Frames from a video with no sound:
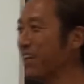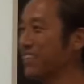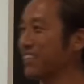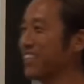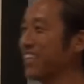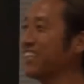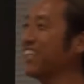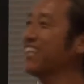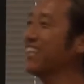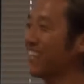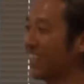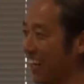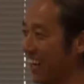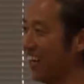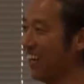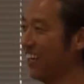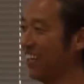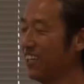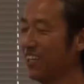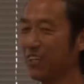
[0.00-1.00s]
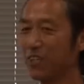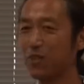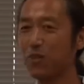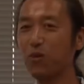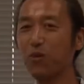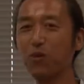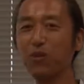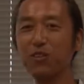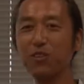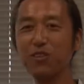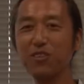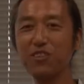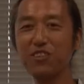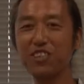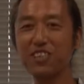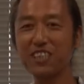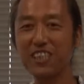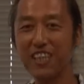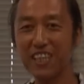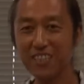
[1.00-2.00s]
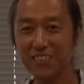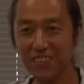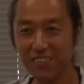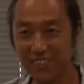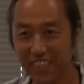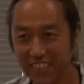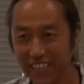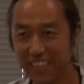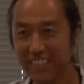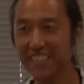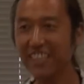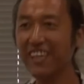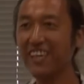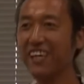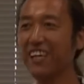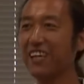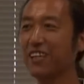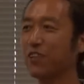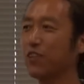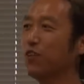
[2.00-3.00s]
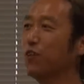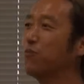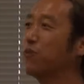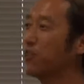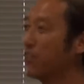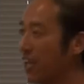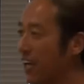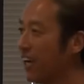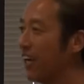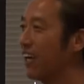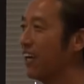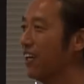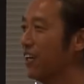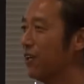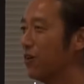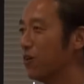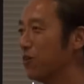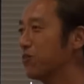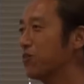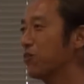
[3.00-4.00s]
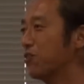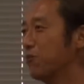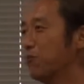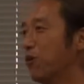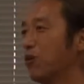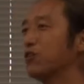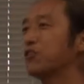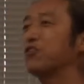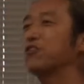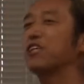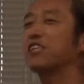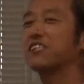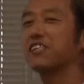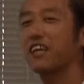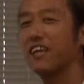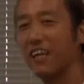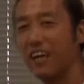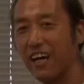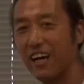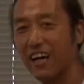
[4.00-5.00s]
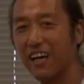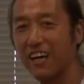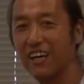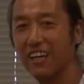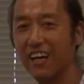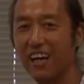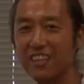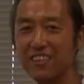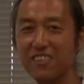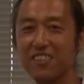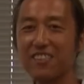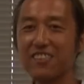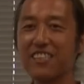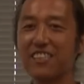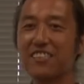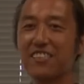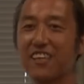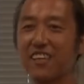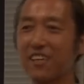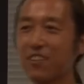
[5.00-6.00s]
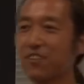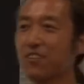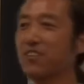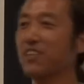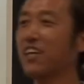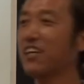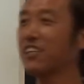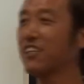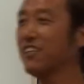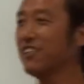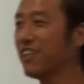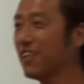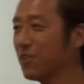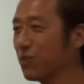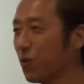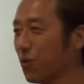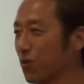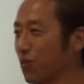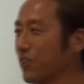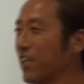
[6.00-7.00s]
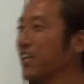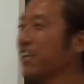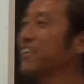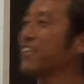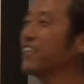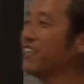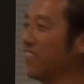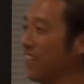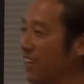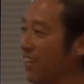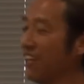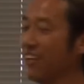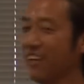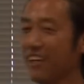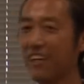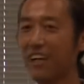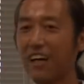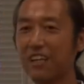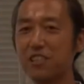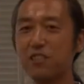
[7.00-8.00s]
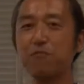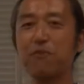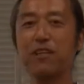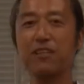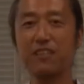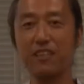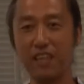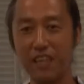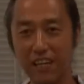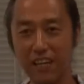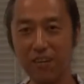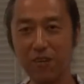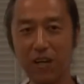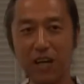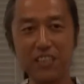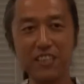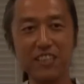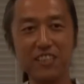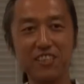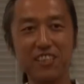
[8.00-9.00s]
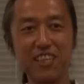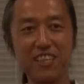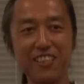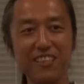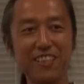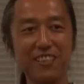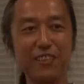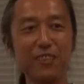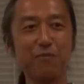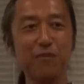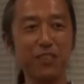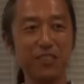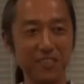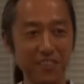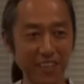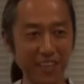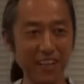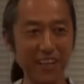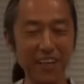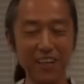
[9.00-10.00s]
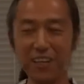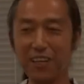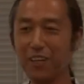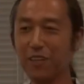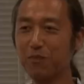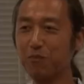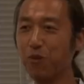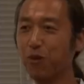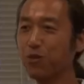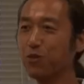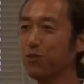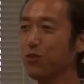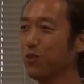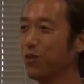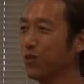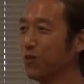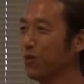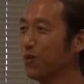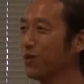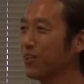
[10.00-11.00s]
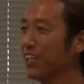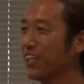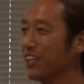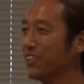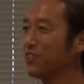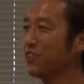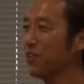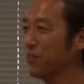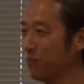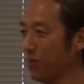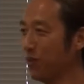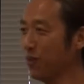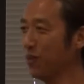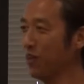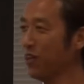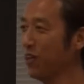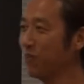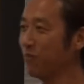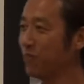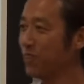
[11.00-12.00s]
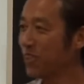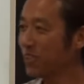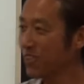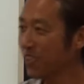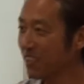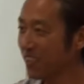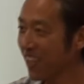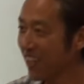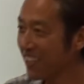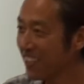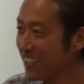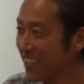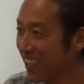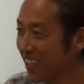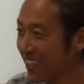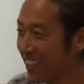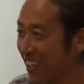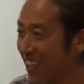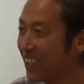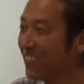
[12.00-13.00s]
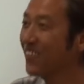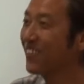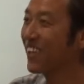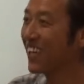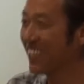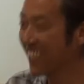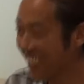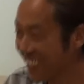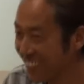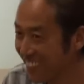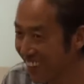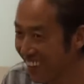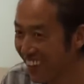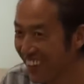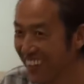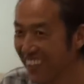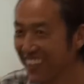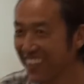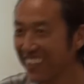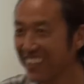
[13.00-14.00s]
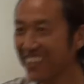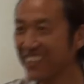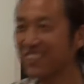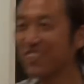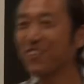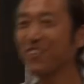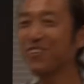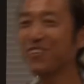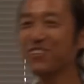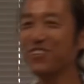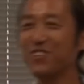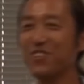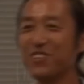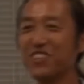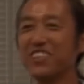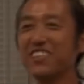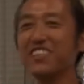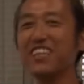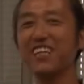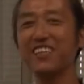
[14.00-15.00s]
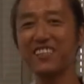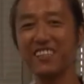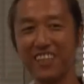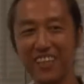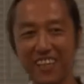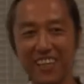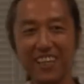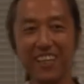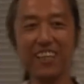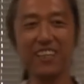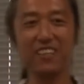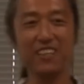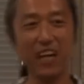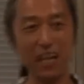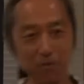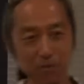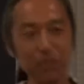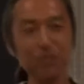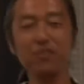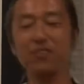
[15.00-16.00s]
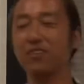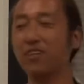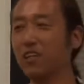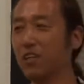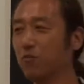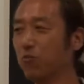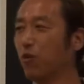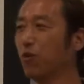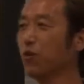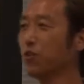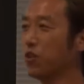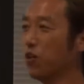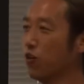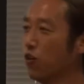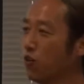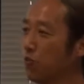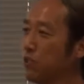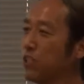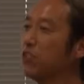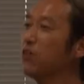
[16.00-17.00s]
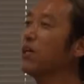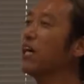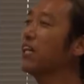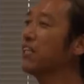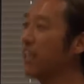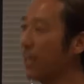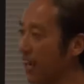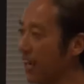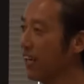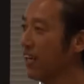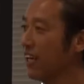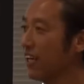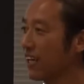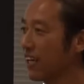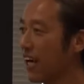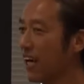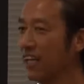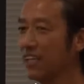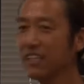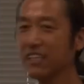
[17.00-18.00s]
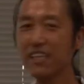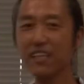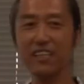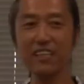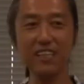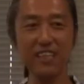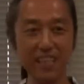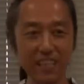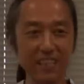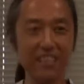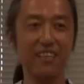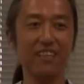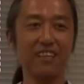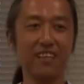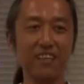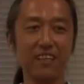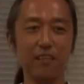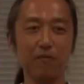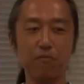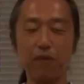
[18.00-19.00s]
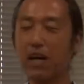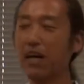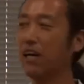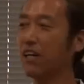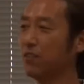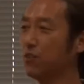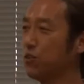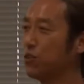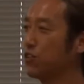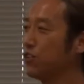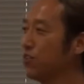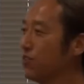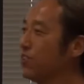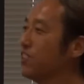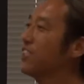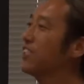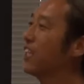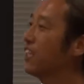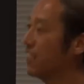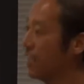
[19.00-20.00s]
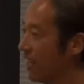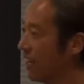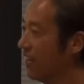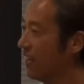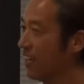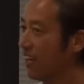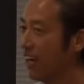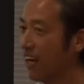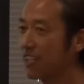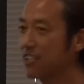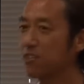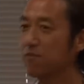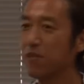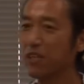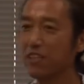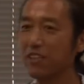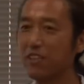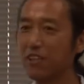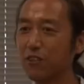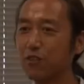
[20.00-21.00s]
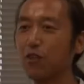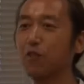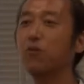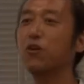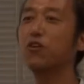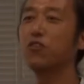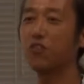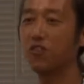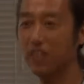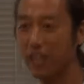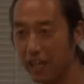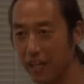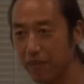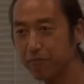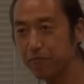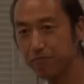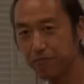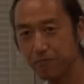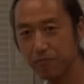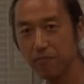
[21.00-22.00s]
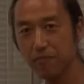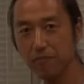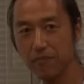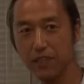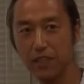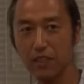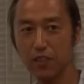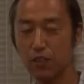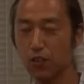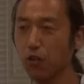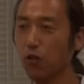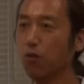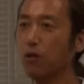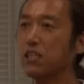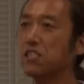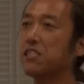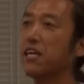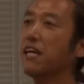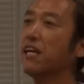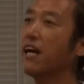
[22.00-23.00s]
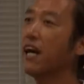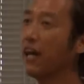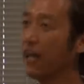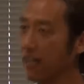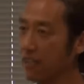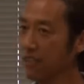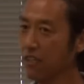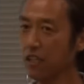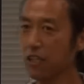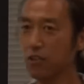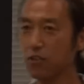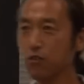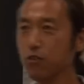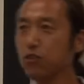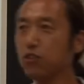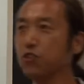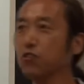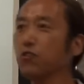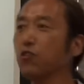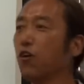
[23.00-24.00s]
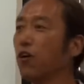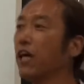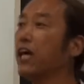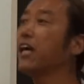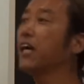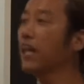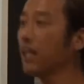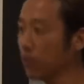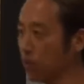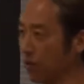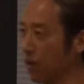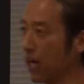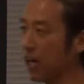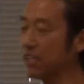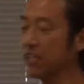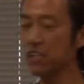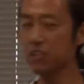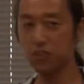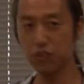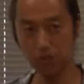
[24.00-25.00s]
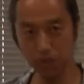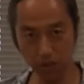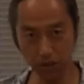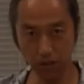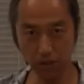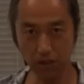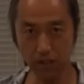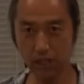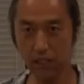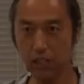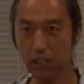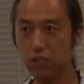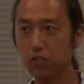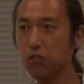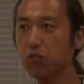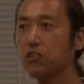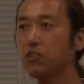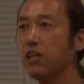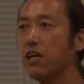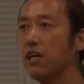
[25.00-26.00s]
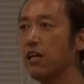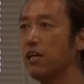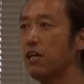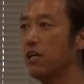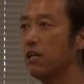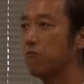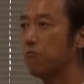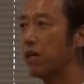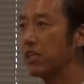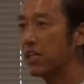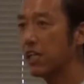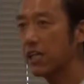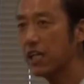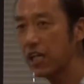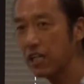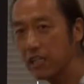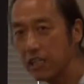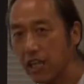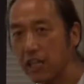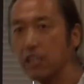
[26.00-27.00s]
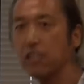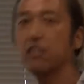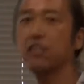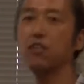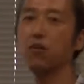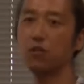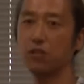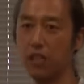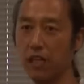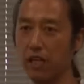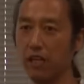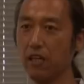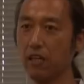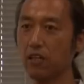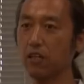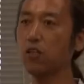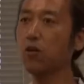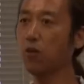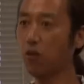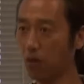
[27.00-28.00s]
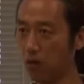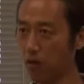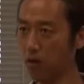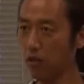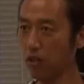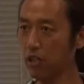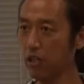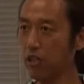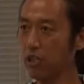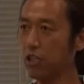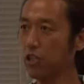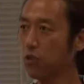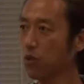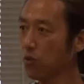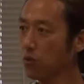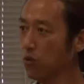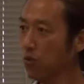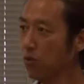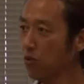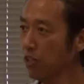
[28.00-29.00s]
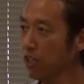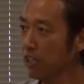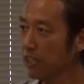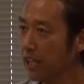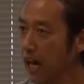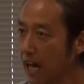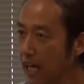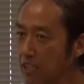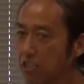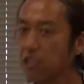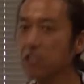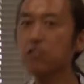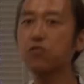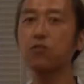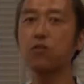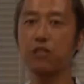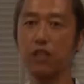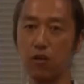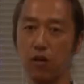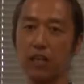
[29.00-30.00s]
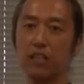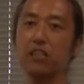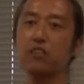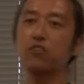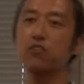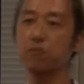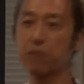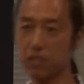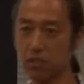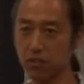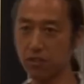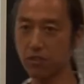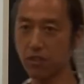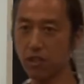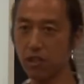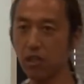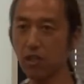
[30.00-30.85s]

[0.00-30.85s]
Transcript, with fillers: 真っ只中こういう時間の中で今日もね本当に猛暑ですから暑いですからクーラー効いてるこの中でね集まってお話し会になってますが僕の方からしても皆さん何されてるのかなと非常に不思議なんで多分もう曜日とかね関係ないまあ宇宙人がね集まってると思うので今日は前半宇宙の映画のお話とそしてマナカリアリティをね今日一通りダイジェストでお話します